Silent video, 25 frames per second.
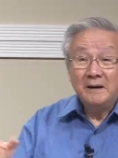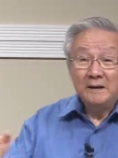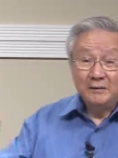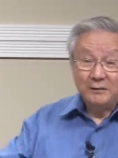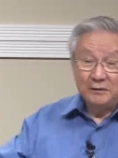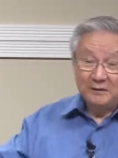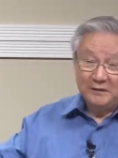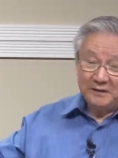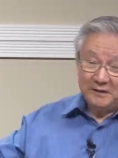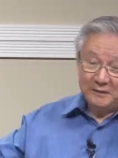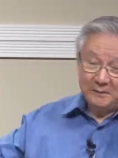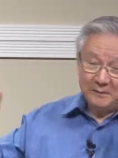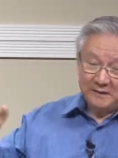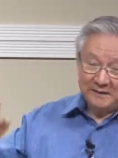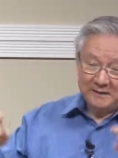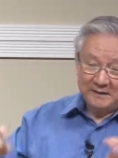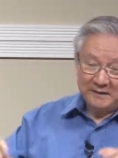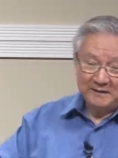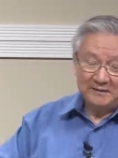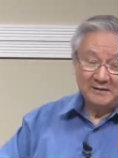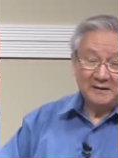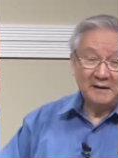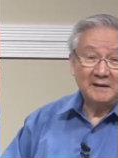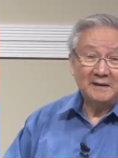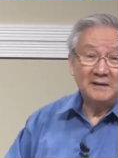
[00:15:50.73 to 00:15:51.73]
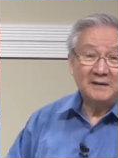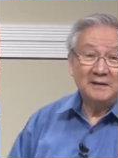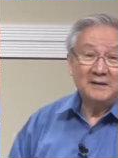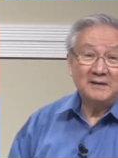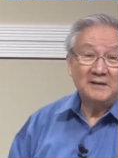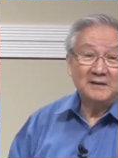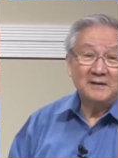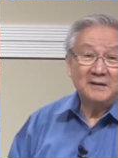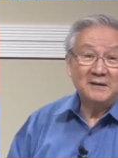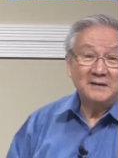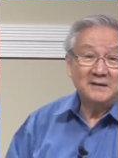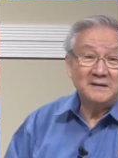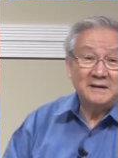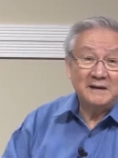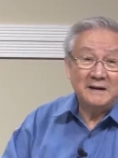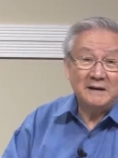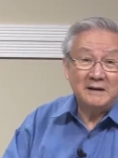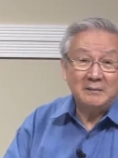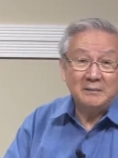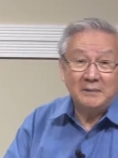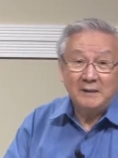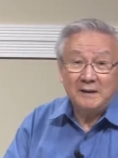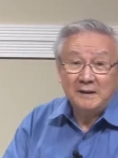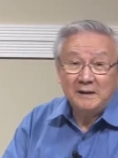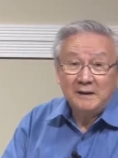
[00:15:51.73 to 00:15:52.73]
这是因为在上帝的设计
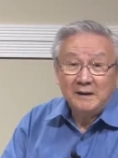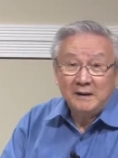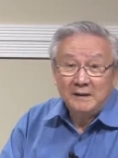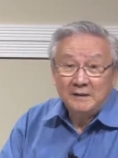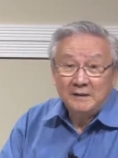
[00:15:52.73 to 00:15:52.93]
里面，